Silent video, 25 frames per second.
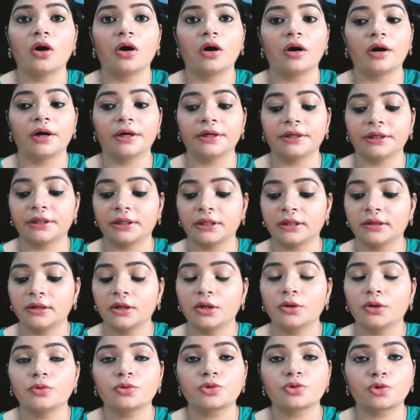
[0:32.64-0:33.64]
और
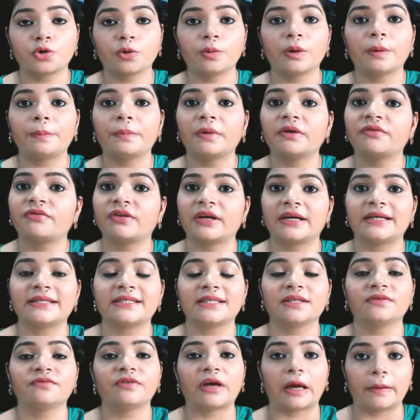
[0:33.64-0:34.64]
उसको भी अपने
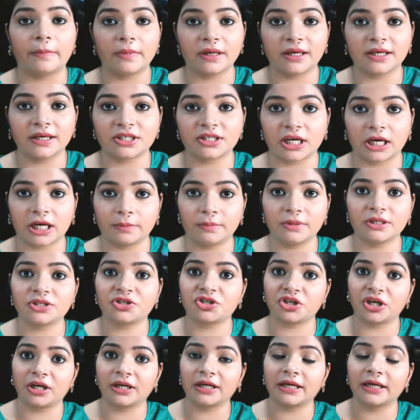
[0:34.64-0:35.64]
फ्रेंड्स एंड फैमिली के साथ भी
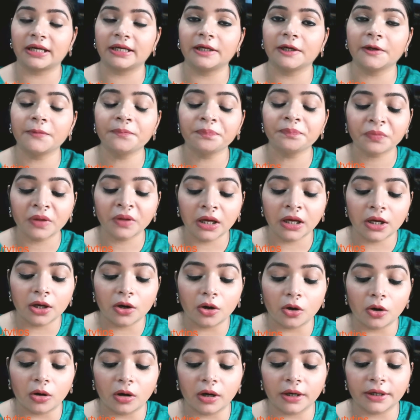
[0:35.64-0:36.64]
शेयर शेयर करिए
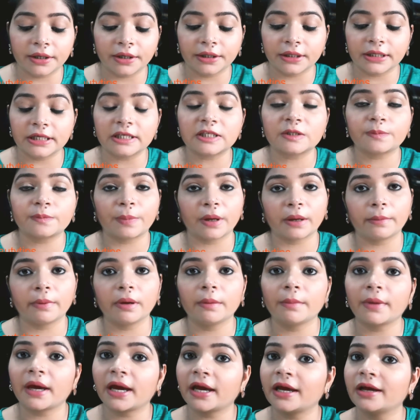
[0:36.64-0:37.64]
और इस पर
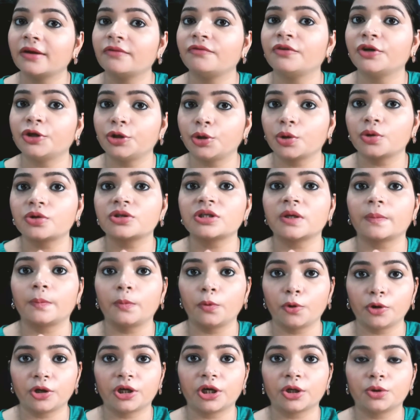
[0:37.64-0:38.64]
भी मैं वीडियोस
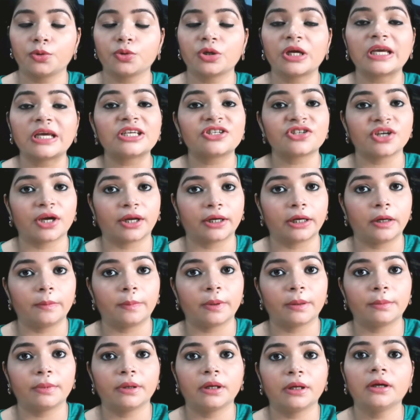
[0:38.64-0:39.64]
अपलोड करूँगी इस चैनल
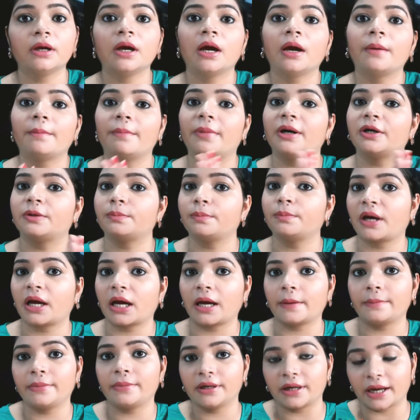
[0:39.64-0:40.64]
पे भी बट मैं
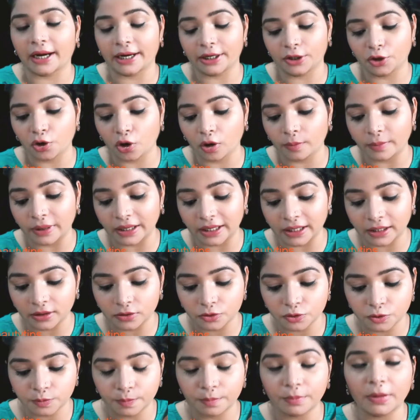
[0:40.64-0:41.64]
अभी राइट नाउ मेरे
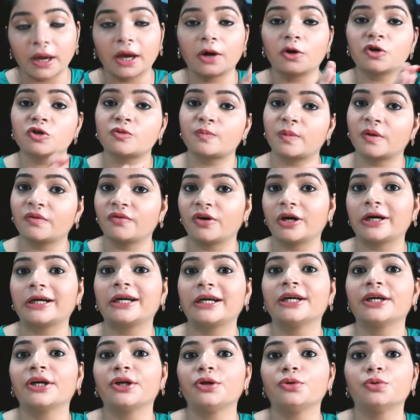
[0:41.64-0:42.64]
उस मैं उस पर वर्क
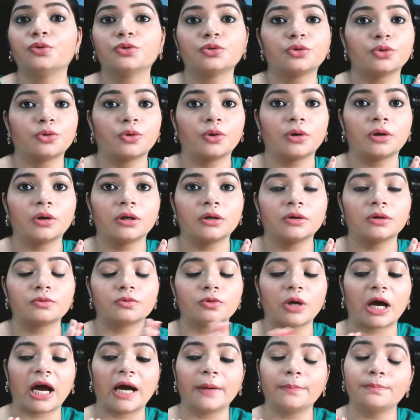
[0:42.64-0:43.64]
कर रही हूँ तो
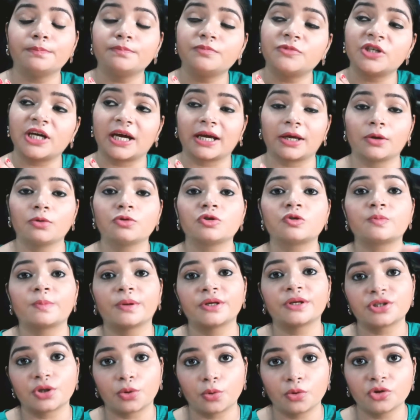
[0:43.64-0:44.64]
आप जाके उस
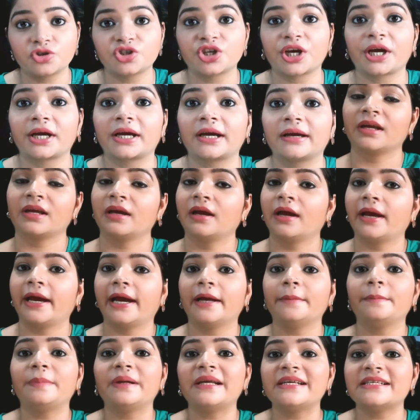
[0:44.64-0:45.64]
पर ज़रूर चेक
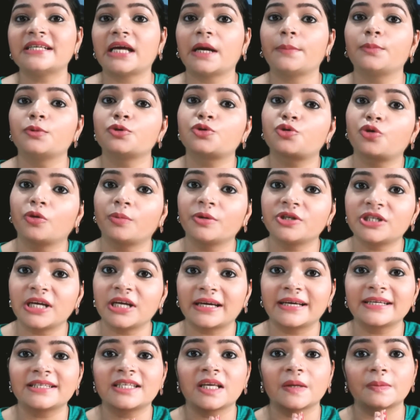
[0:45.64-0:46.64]
एंड प्लीज़ आप उसको भी
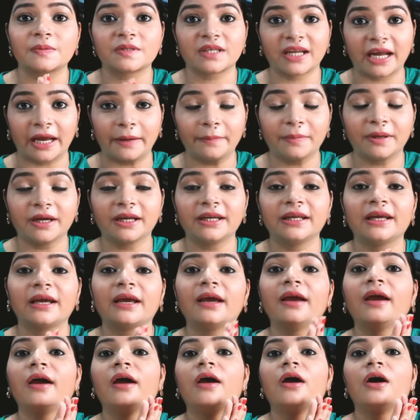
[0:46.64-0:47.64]
जाके सब्सक्राइब
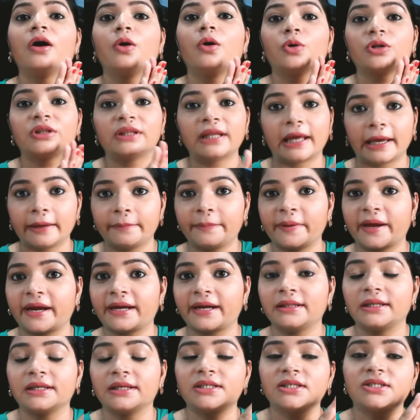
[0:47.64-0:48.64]
करिए उतना ही
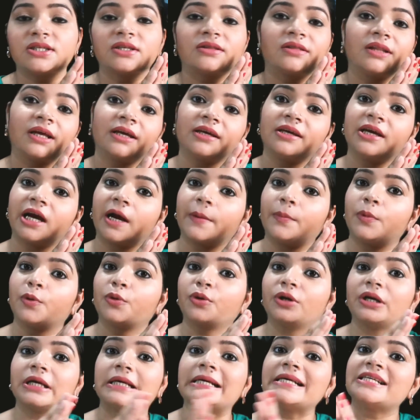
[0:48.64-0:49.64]
प्यार दीजिए जितना कि आप
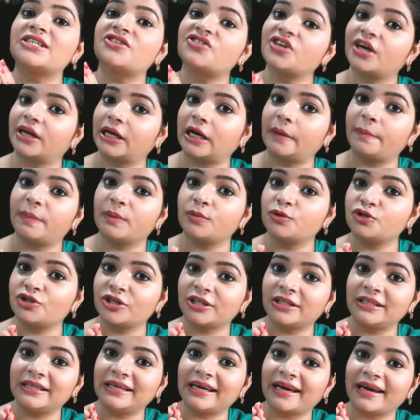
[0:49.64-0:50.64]
लोगों ने इस चैनल पर
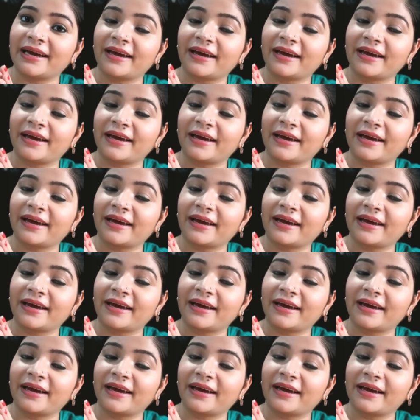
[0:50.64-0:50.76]
मुझे दिया